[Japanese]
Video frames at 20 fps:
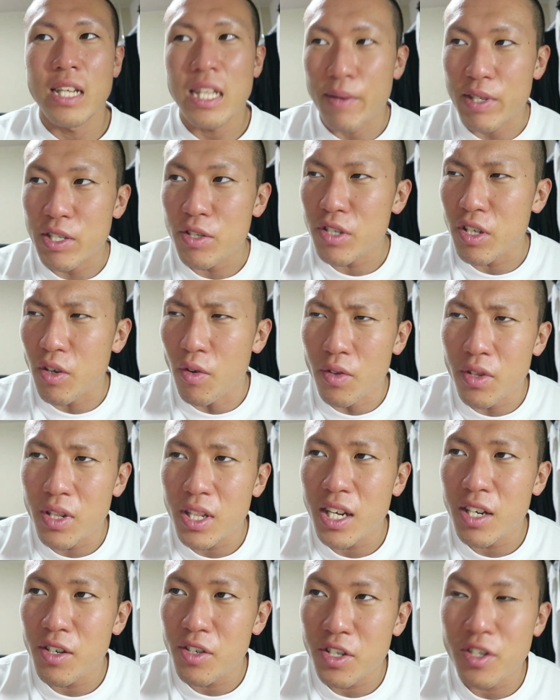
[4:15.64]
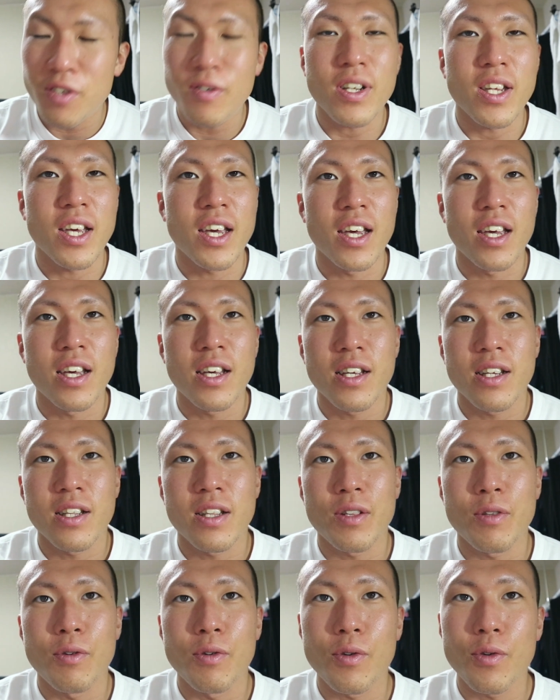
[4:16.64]
まあ、正直女の人はね、
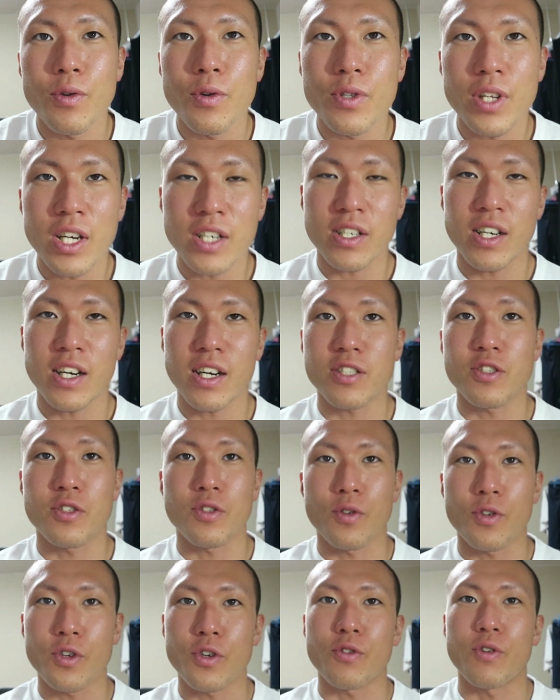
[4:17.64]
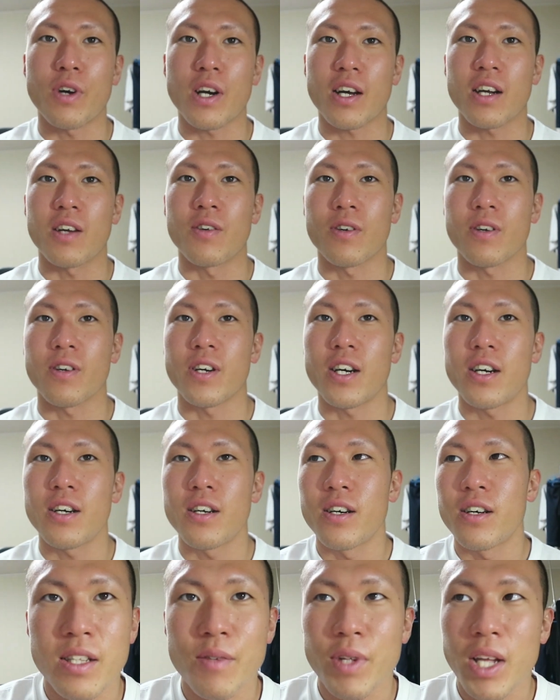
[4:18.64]
どうなるかがちょっとよくわからん、俺は。
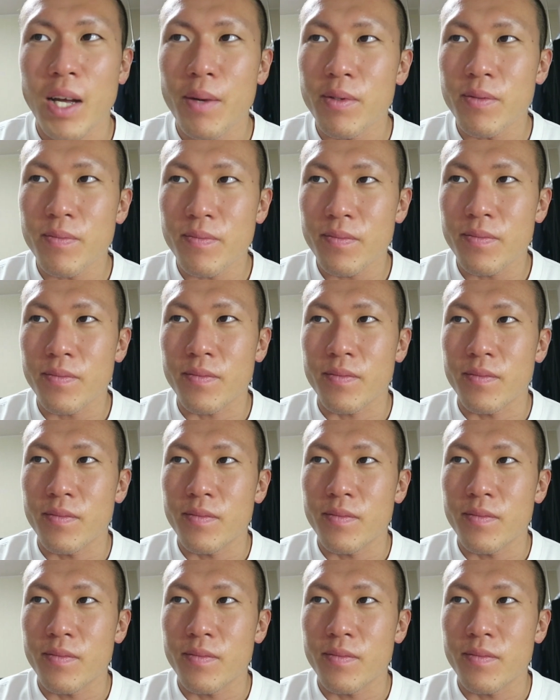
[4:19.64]
でも多分、